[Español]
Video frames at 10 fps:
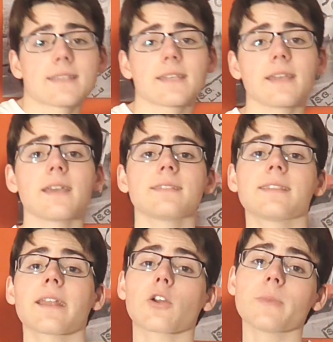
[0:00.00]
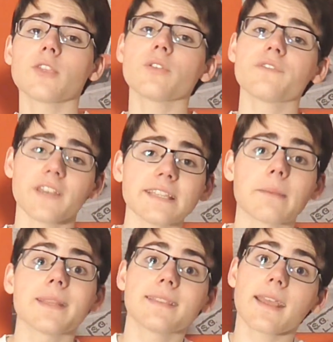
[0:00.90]
así que te recomiendo
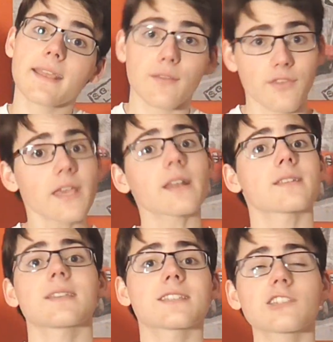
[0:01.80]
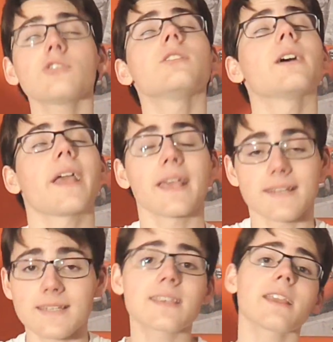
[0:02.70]
infinitamente que cierres esto,
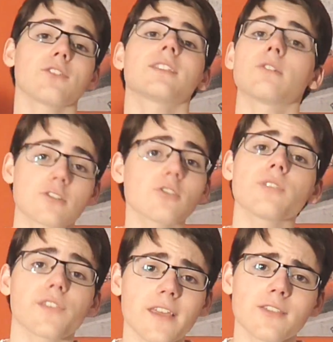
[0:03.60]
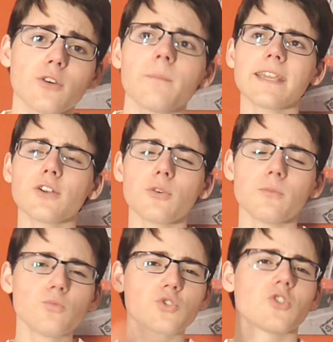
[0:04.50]
en serio te lo estoy diciendo. Tengo
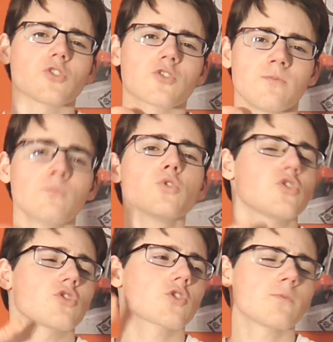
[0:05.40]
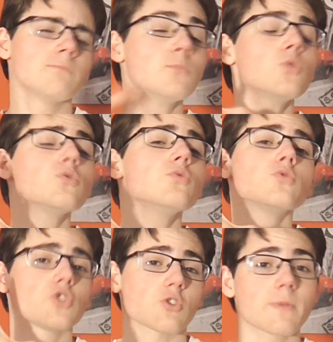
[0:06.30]
muchos, muchos,
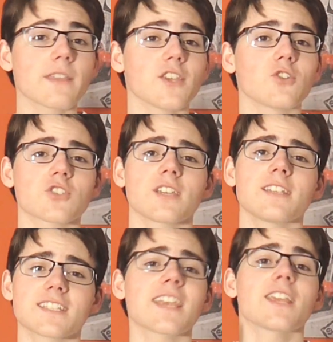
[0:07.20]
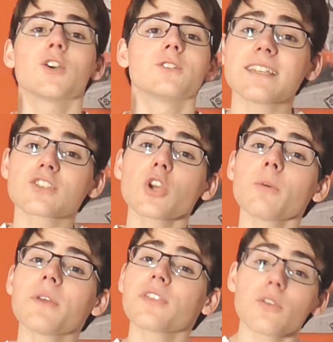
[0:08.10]
muchos vídeos, en serio. Y estoy
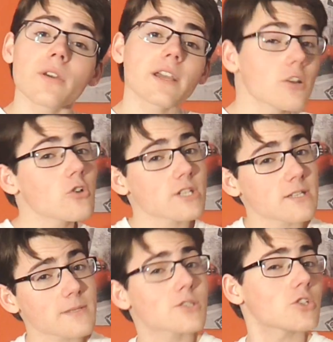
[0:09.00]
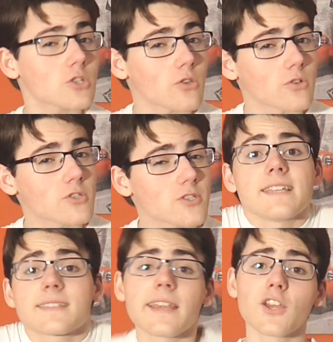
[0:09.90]
convencido de que no los has visto todos. Y
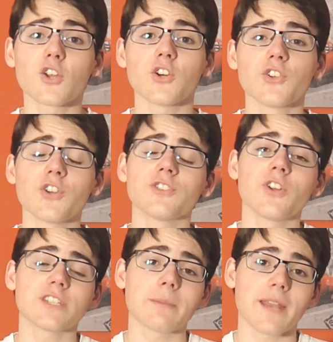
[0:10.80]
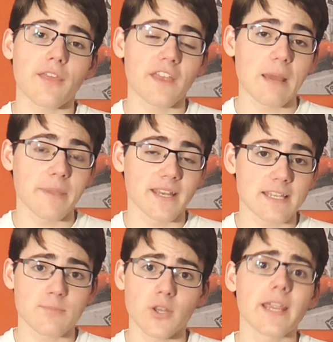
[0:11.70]
en serio, no, no, no te merece la pena
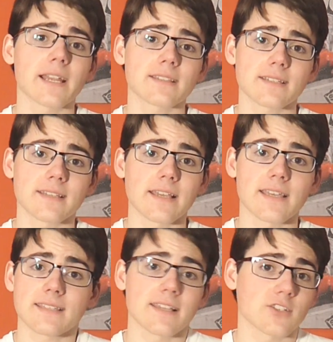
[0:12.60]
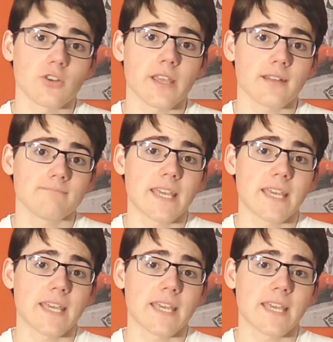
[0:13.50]
spoilearte este, esta historia.